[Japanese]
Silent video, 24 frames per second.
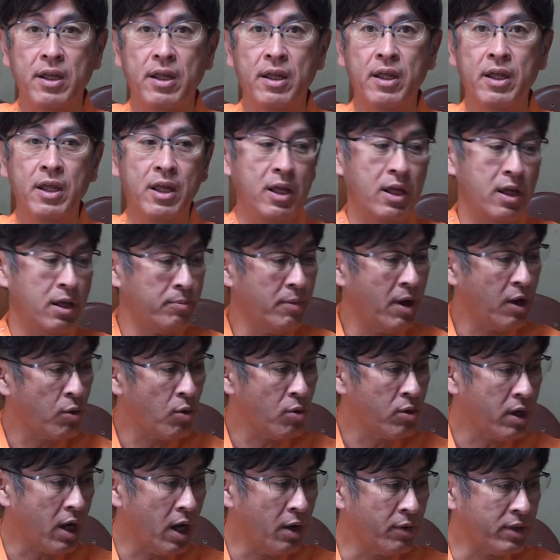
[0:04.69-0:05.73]
えー、まあ、
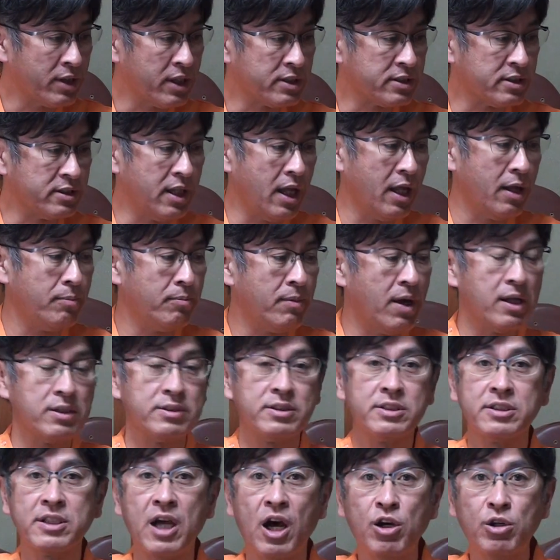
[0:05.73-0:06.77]
今回はですね、まあ、
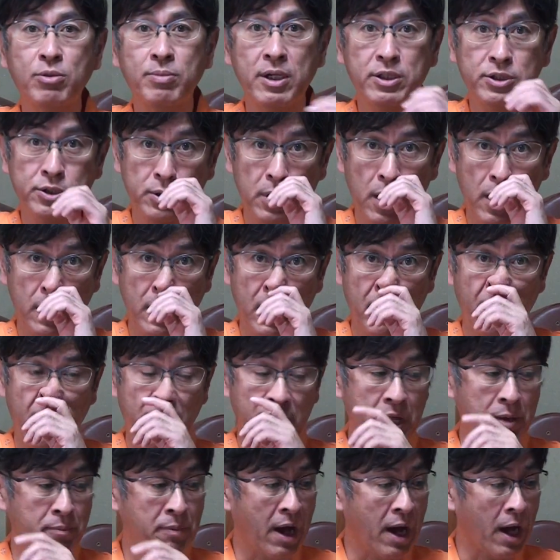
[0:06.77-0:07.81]
使う場所が変わ
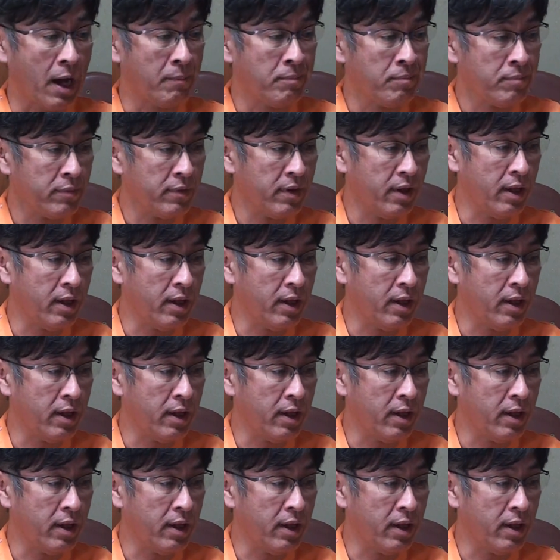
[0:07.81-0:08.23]
れば、